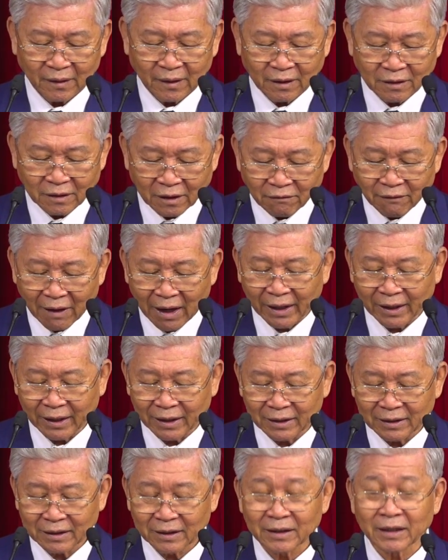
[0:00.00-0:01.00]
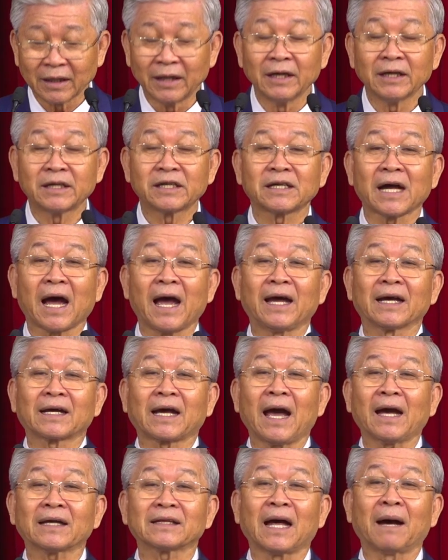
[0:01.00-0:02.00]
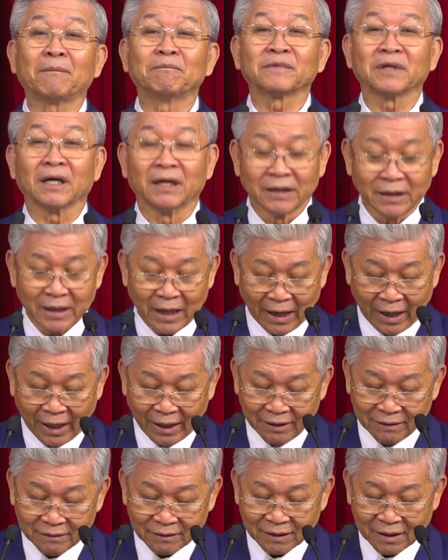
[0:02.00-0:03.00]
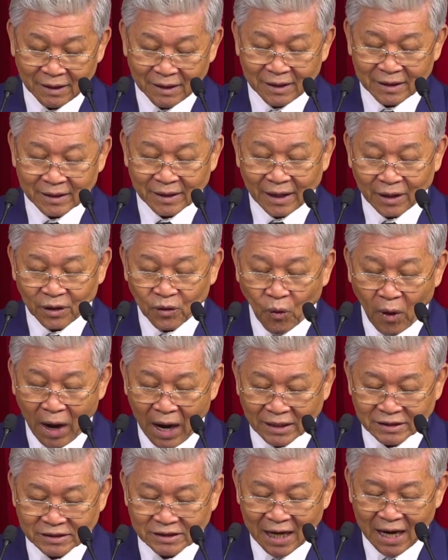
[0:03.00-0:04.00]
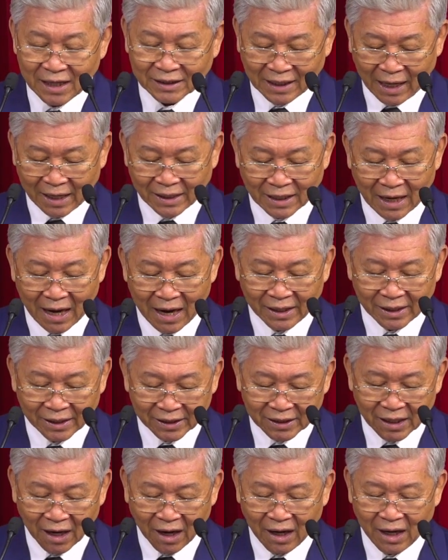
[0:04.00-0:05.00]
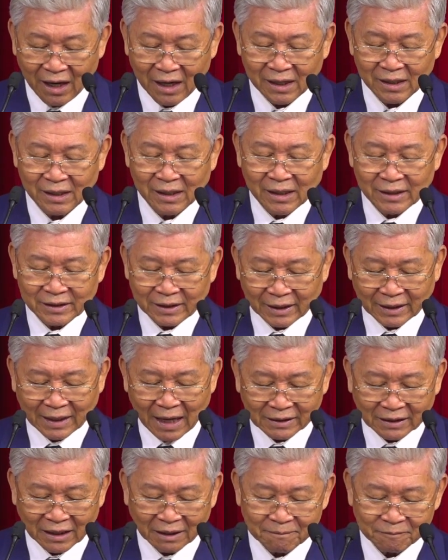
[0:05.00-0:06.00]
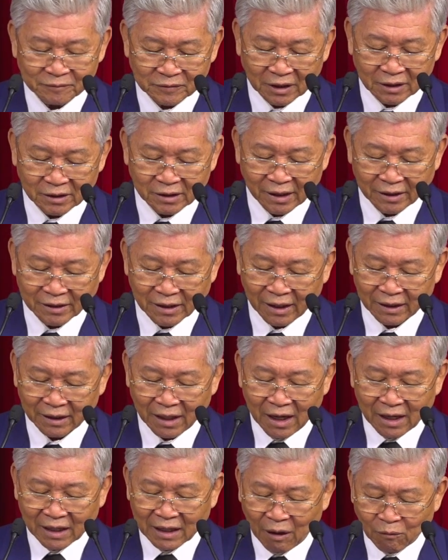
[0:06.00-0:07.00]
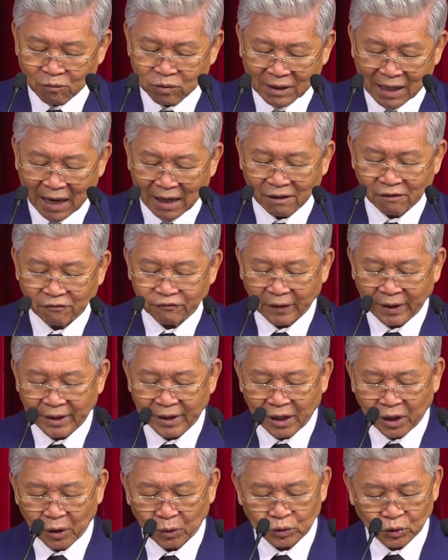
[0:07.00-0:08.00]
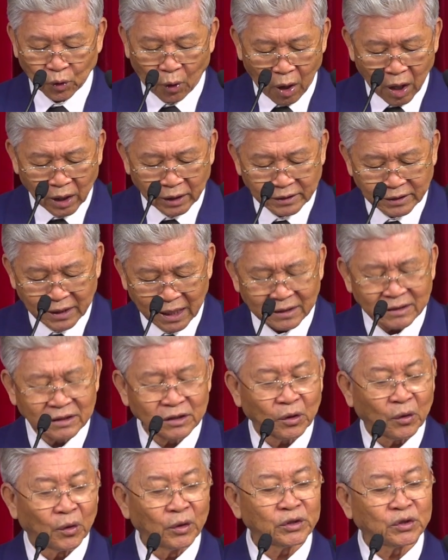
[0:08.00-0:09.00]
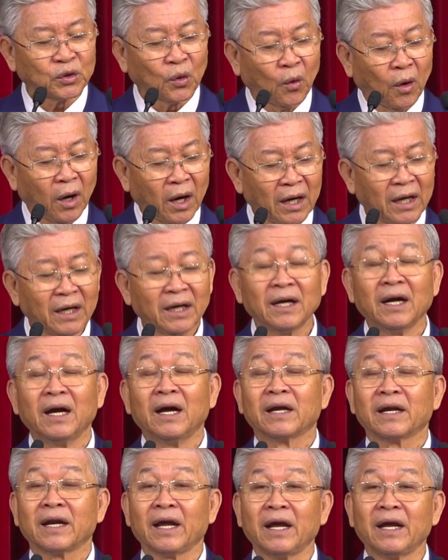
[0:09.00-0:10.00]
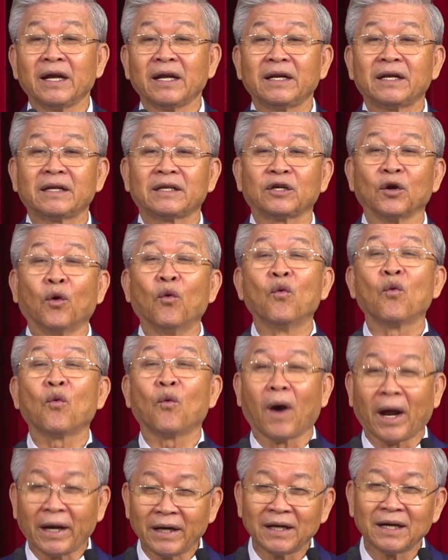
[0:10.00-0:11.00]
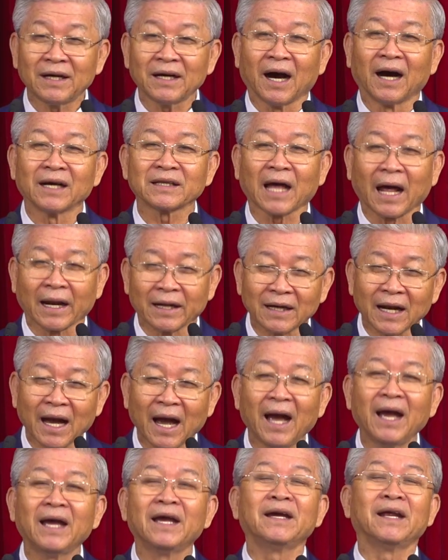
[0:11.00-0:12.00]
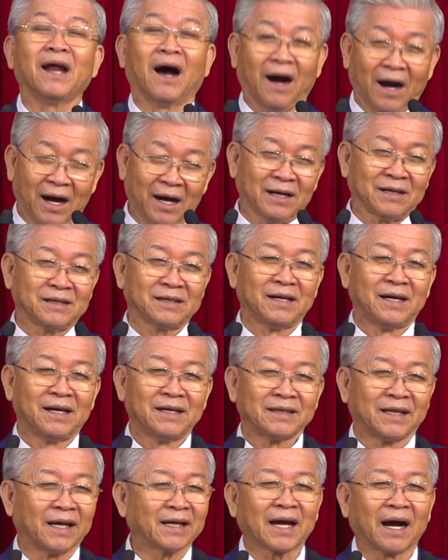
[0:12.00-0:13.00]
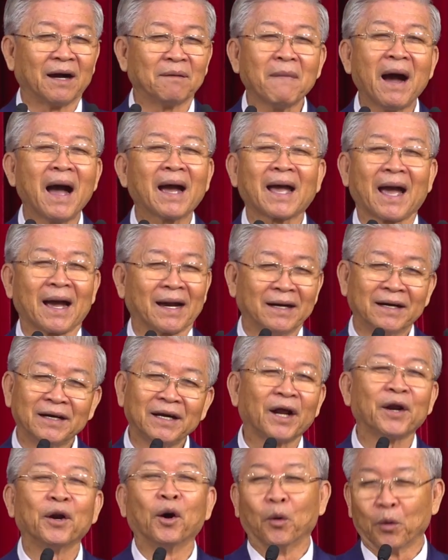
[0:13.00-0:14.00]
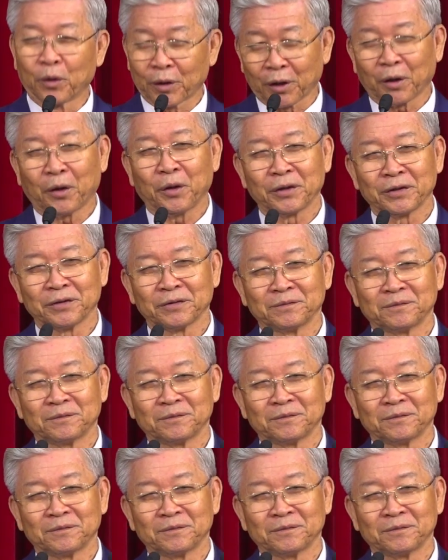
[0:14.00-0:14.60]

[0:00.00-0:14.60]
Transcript: vì vậy khi sai các thám tử đến để quan sát thành a đó thì các thám tử đã gì không cần phải điều toàn dân của chúa đi chung quanh ở thành a đó chỉ cần ba ngàn người là đủ rồi